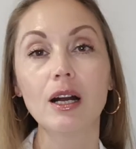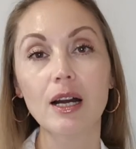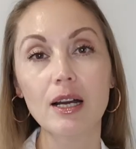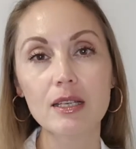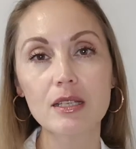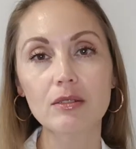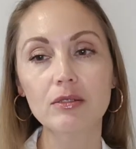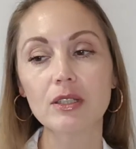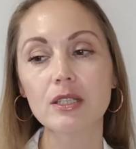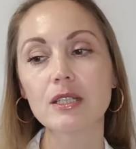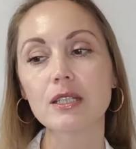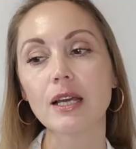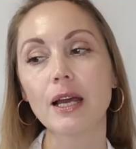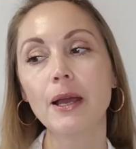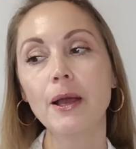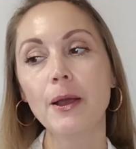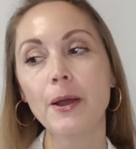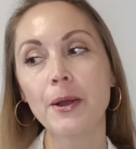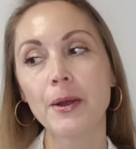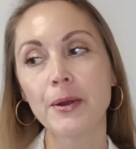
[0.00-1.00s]
Оказывается,
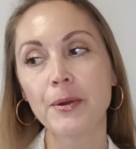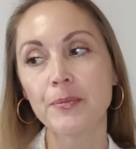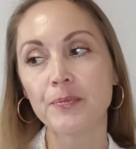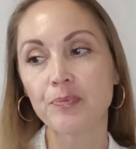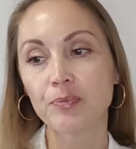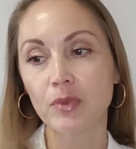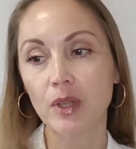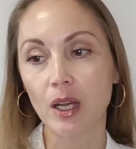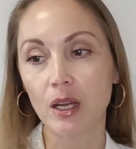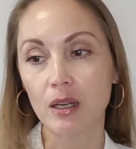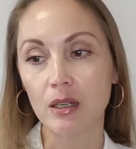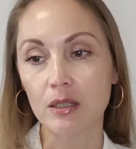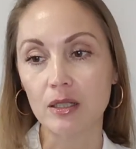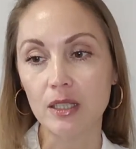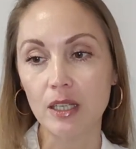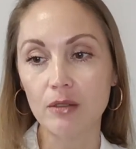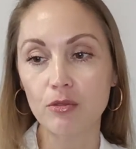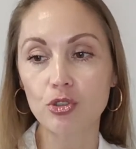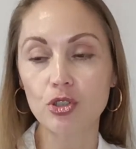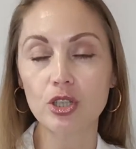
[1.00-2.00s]
а,
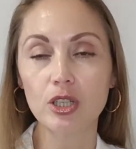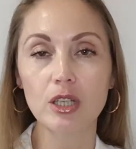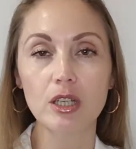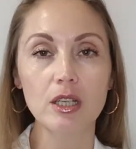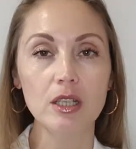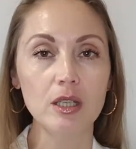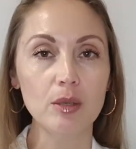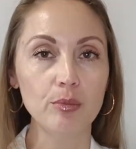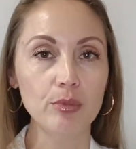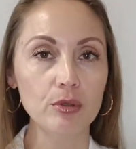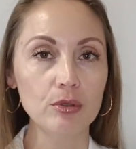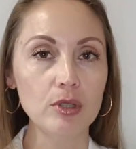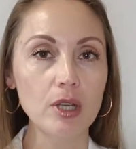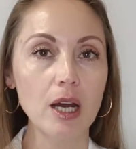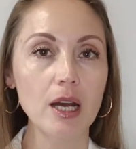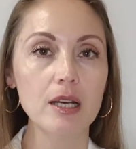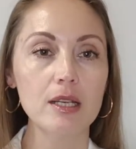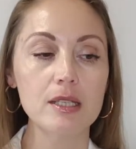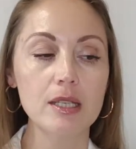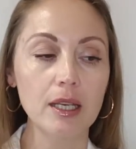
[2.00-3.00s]
девушки,
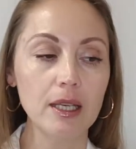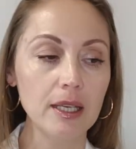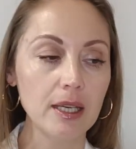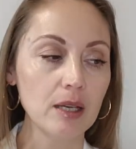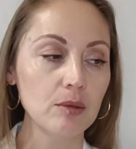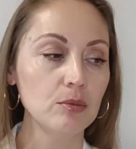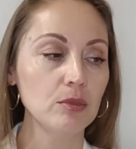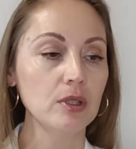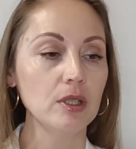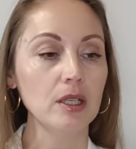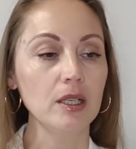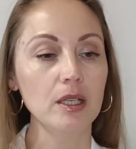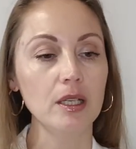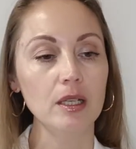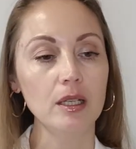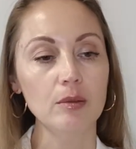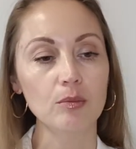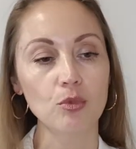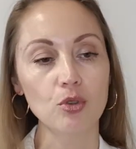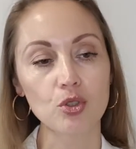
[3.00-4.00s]
наблюдая за кем-то,
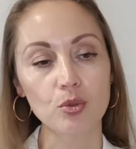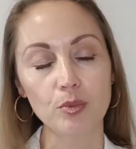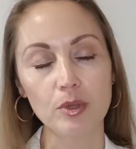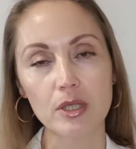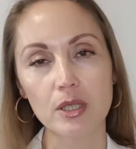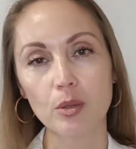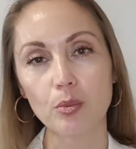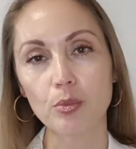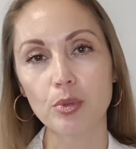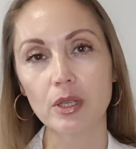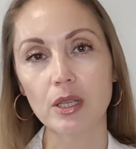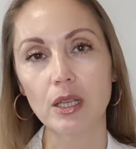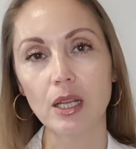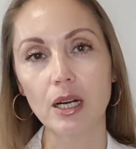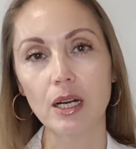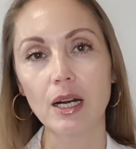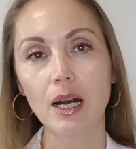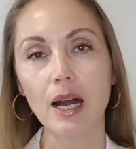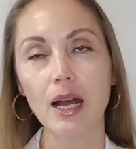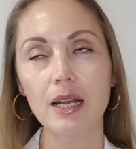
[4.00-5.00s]
или, может быть, им
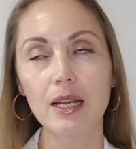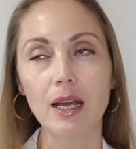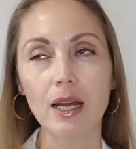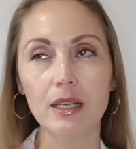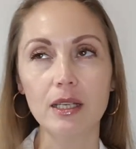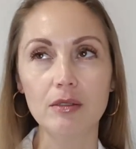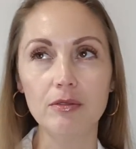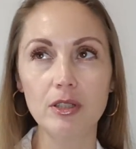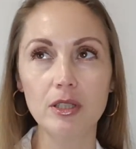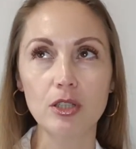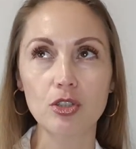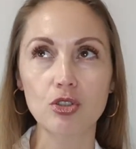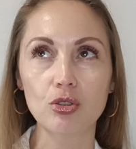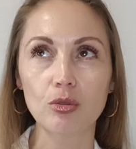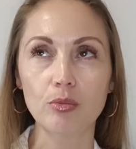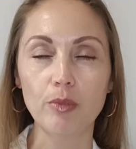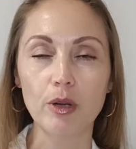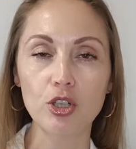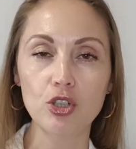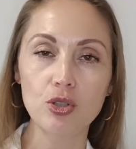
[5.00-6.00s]
предлагали, они видят,
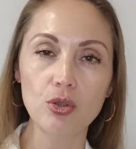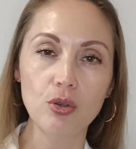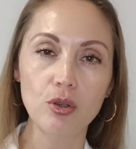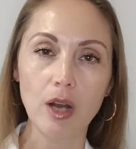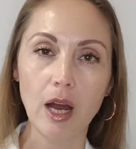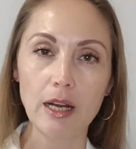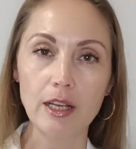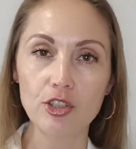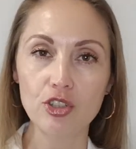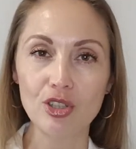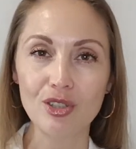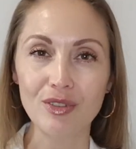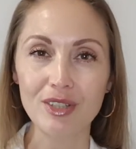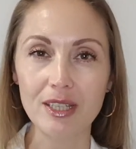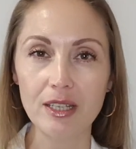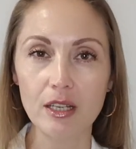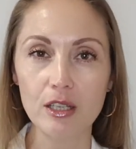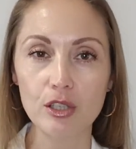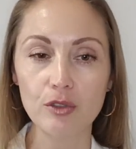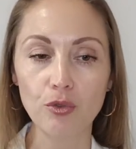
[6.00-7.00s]
что большое количество
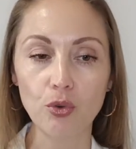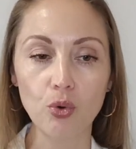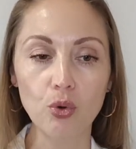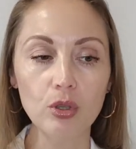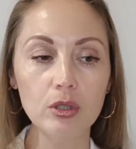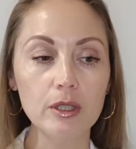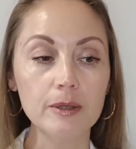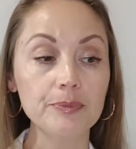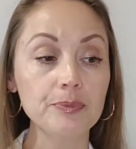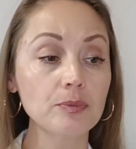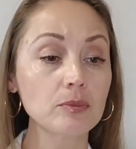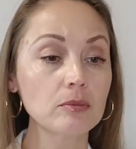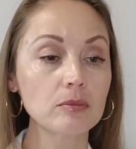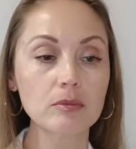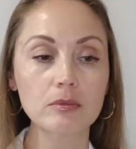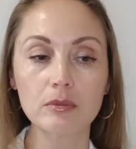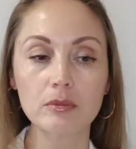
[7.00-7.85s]
средств ухода –